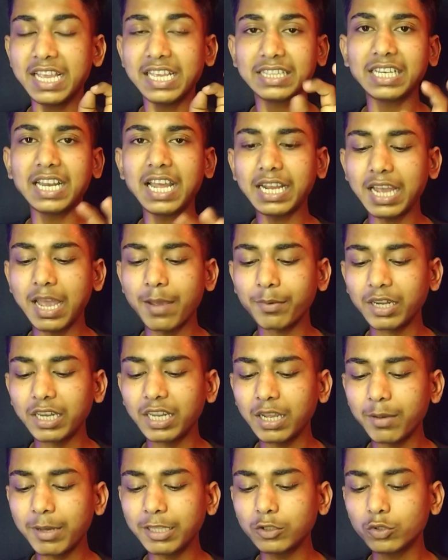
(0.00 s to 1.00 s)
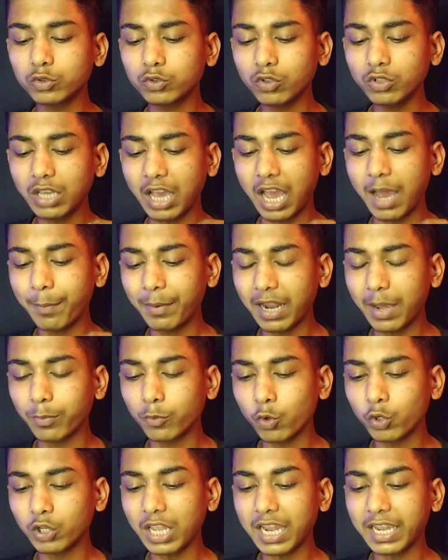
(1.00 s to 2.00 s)
इतना काम करने के बाद दोस्तों यहाँ पर
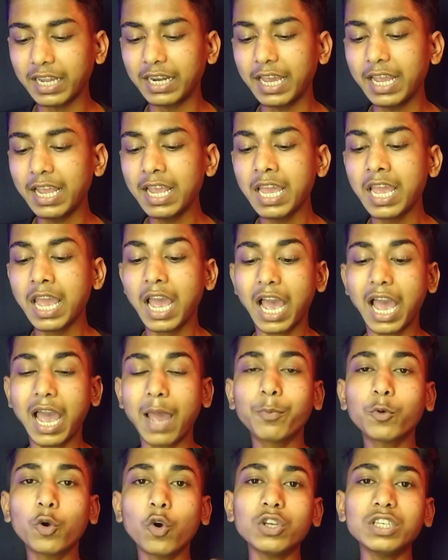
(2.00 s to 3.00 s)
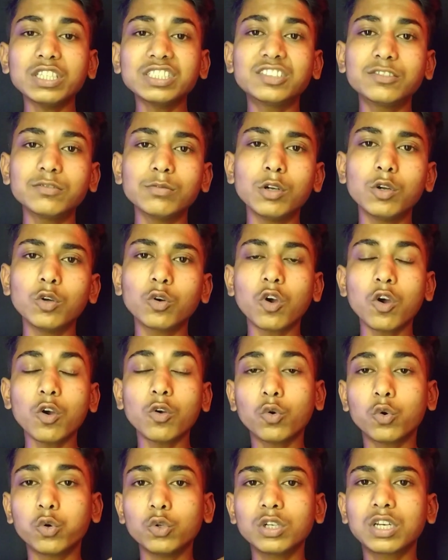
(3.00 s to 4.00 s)
आपको क्या करना है आपको इस वीडियो को
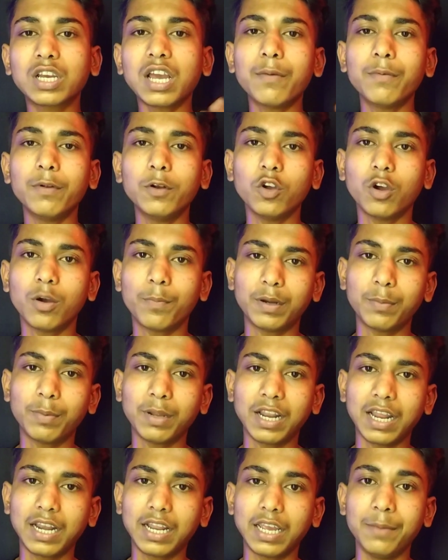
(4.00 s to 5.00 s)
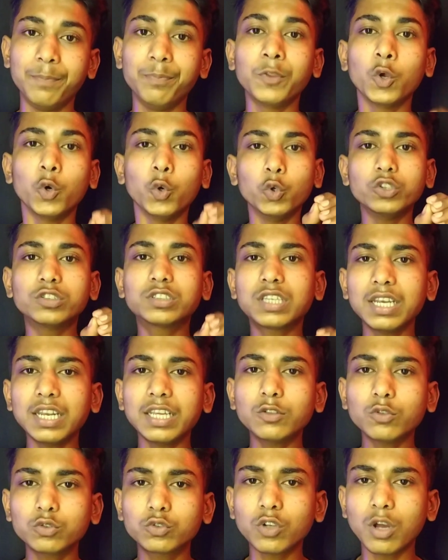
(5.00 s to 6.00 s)
खुद का वीडियो यहाँ पर बनाना है उसके
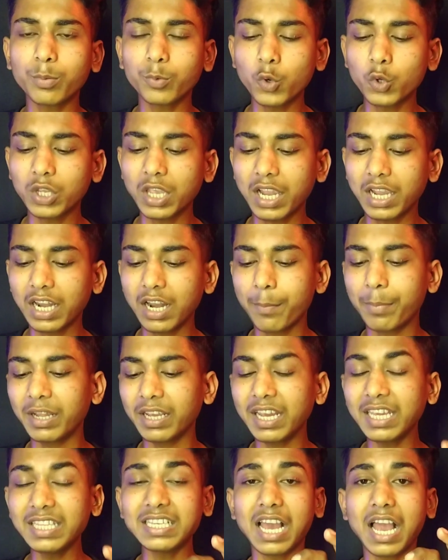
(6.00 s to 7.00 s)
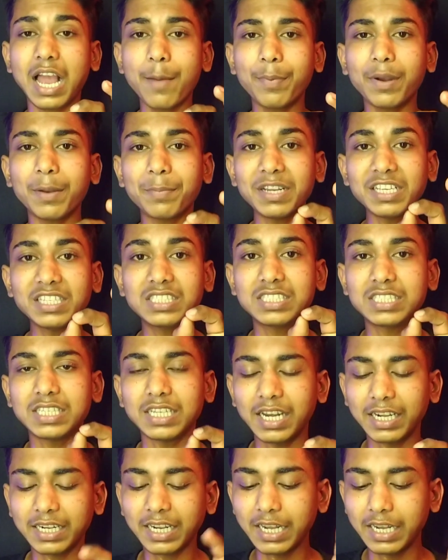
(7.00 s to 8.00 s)
लिए दोस्तों आपको क्या करना पड़ेगा यहाँ पर अपने
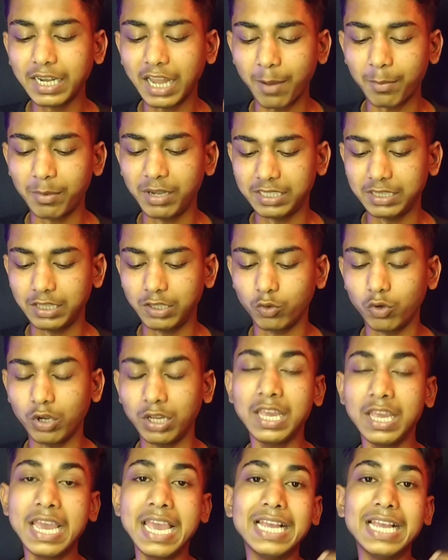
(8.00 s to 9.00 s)
चैनल का नाम लिख हुए